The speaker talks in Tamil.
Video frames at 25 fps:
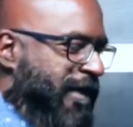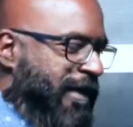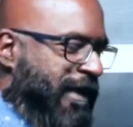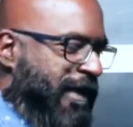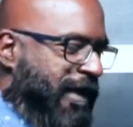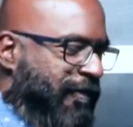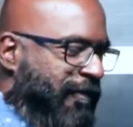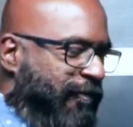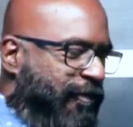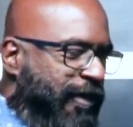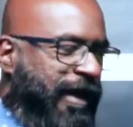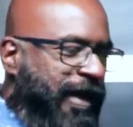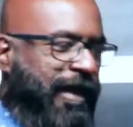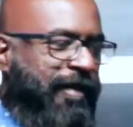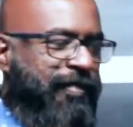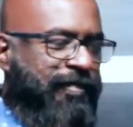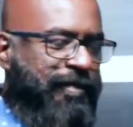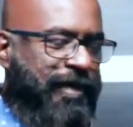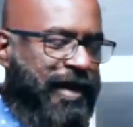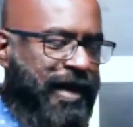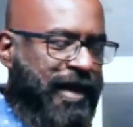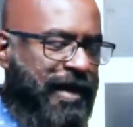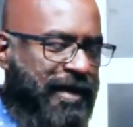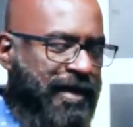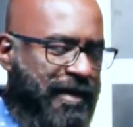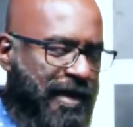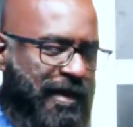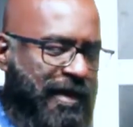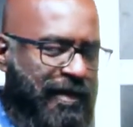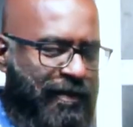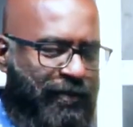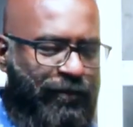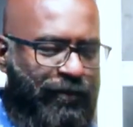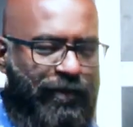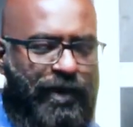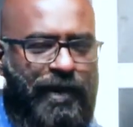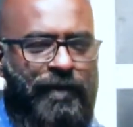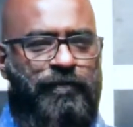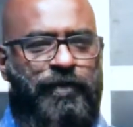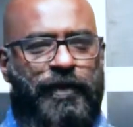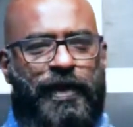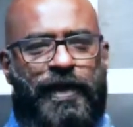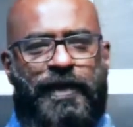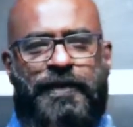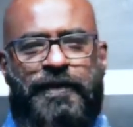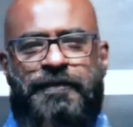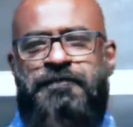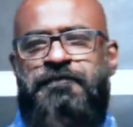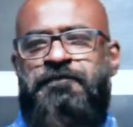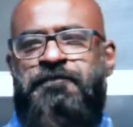என்னோடய டீம்லேயே ஆண்டருடைய
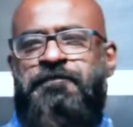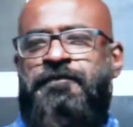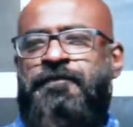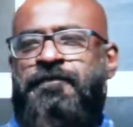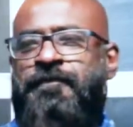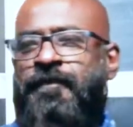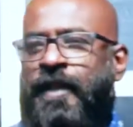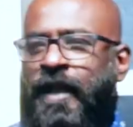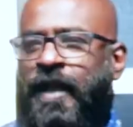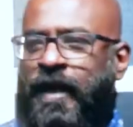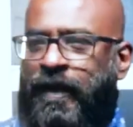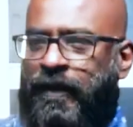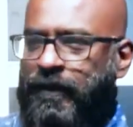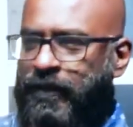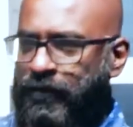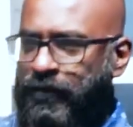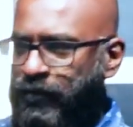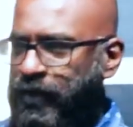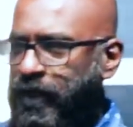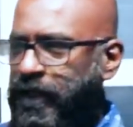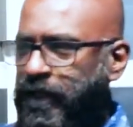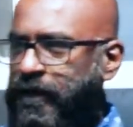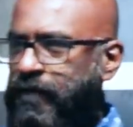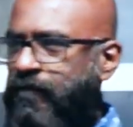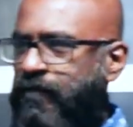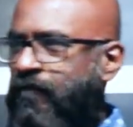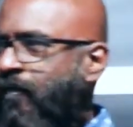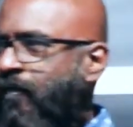பிள்ளை அல்லலூயா